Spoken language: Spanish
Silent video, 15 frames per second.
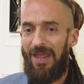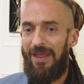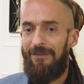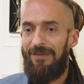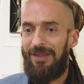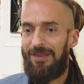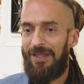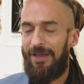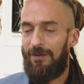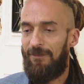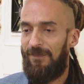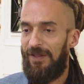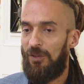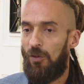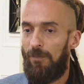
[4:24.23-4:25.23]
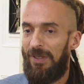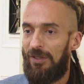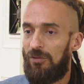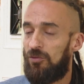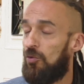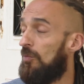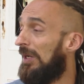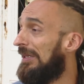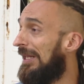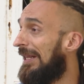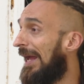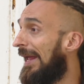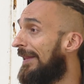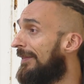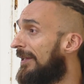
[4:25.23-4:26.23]
evitar fenómenos como el de
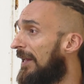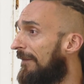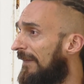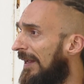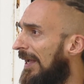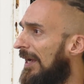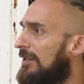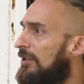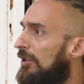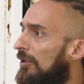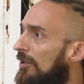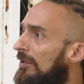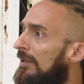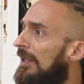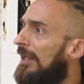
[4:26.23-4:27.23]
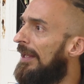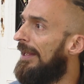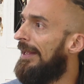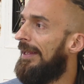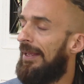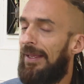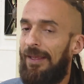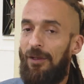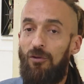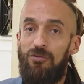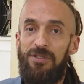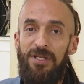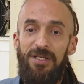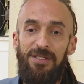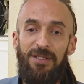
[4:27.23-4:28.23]
la gentrificación, que
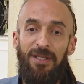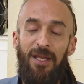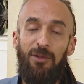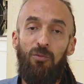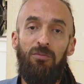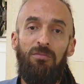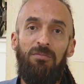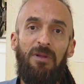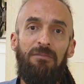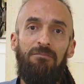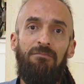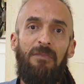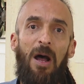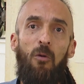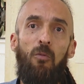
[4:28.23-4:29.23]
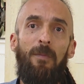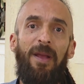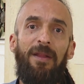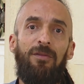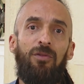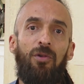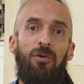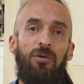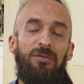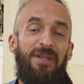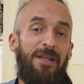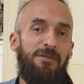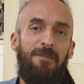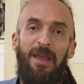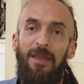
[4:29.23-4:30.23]
consiste en un aumento
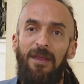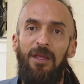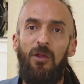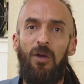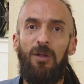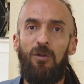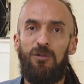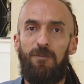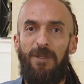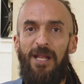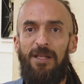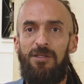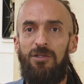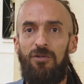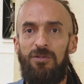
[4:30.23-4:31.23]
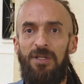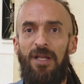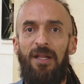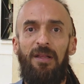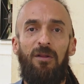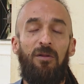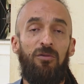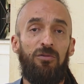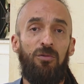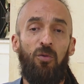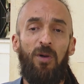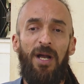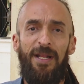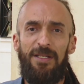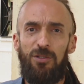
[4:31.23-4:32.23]
desmedido de los precios en los
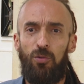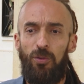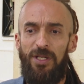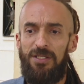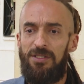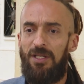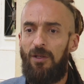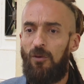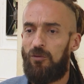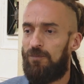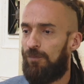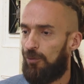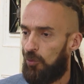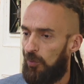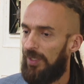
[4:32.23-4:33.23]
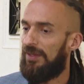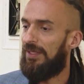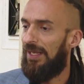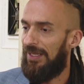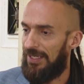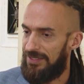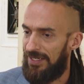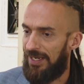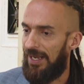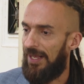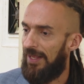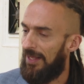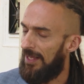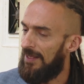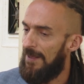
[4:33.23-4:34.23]
lugares turísticos por cuenta de la
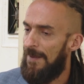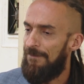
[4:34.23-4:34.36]
llegada